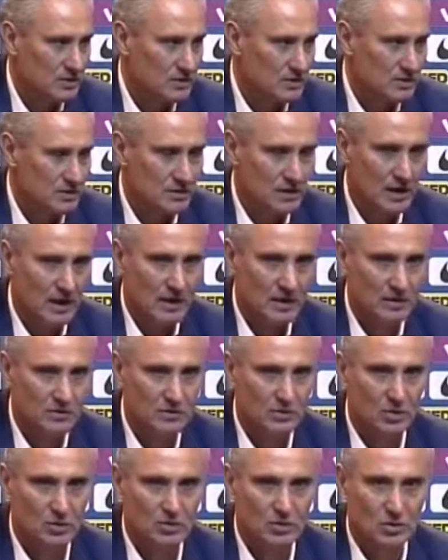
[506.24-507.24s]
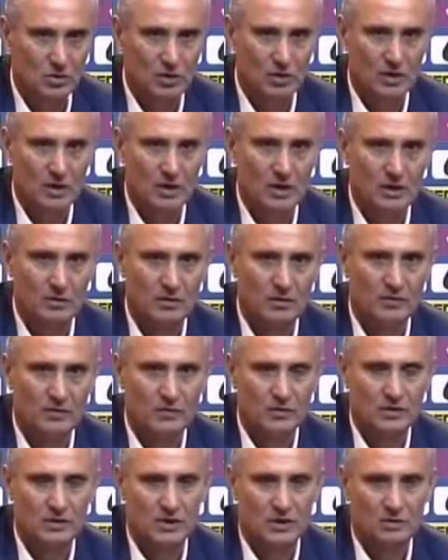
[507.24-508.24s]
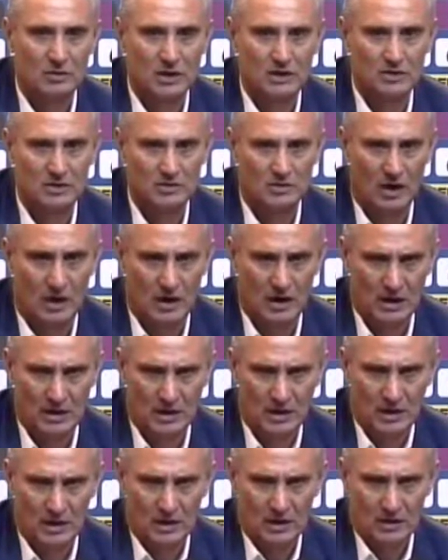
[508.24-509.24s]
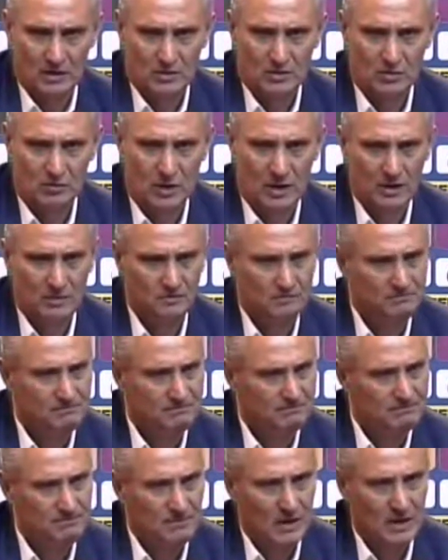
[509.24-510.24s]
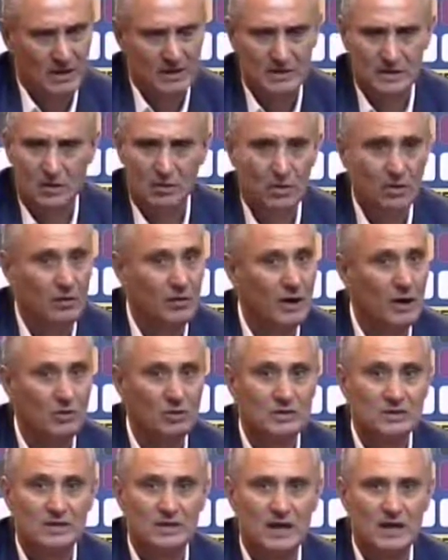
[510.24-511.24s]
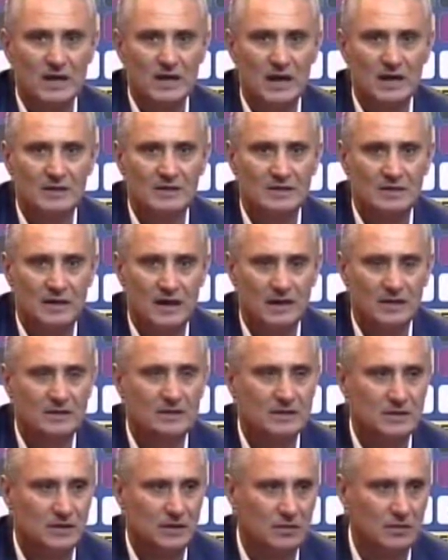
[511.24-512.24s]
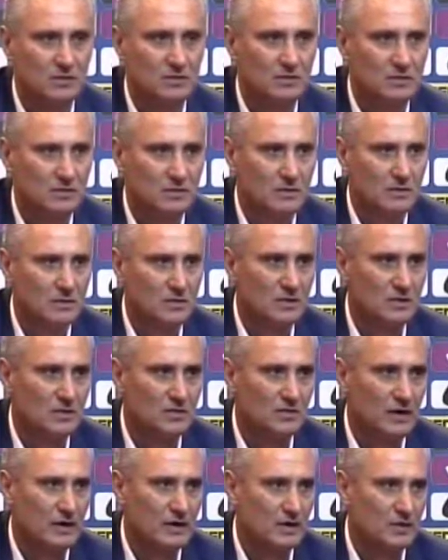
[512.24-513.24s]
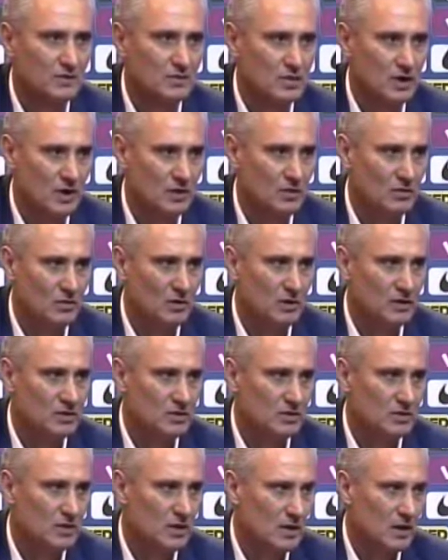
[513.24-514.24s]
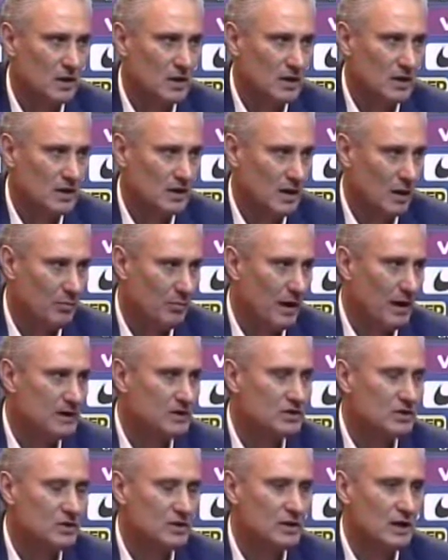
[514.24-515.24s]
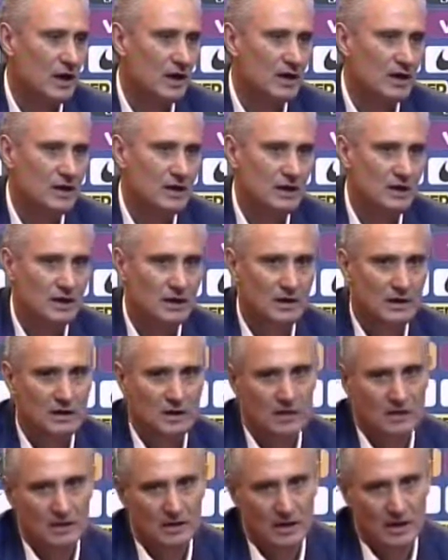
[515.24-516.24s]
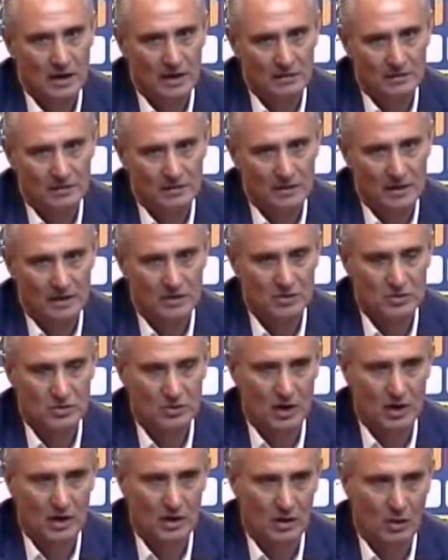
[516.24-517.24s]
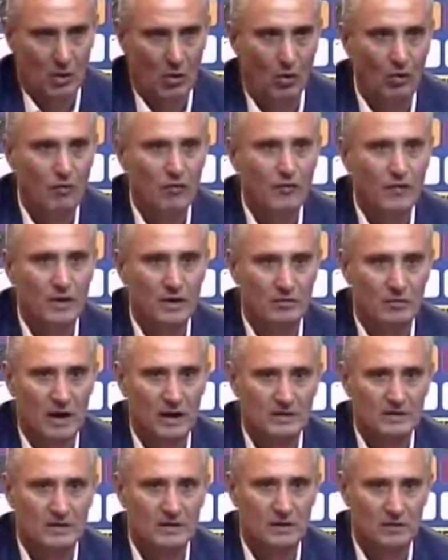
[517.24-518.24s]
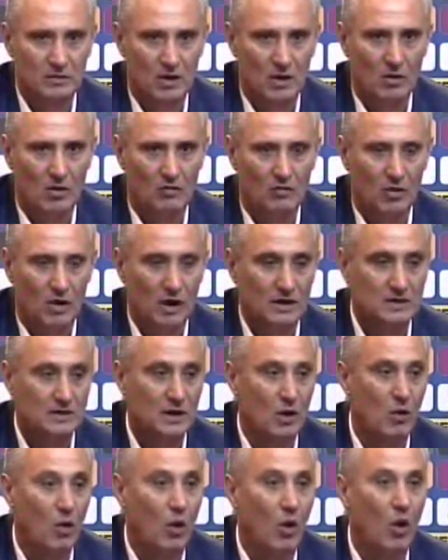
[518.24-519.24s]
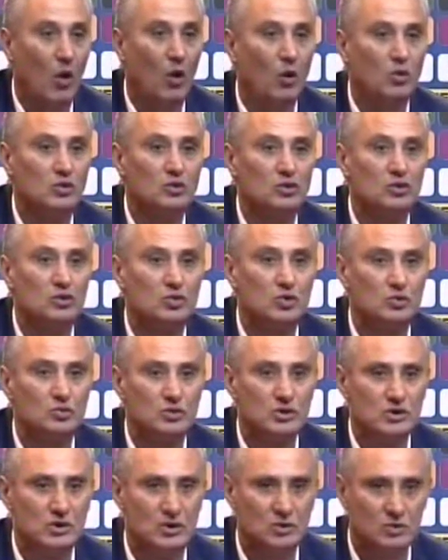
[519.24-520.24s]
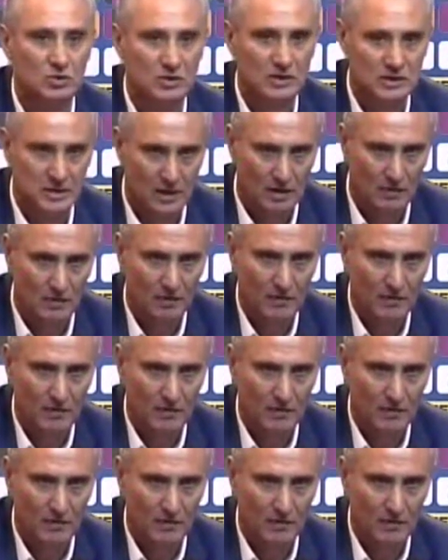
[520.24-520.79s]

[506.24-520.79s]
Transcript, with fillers: né, com o doutor Rodrigo, em função da sua, de uma lesão que eu não sei a extensão, isso vai ter um diagnóstico, e a partir daí né, a sua confirmação na convocação ou substituição.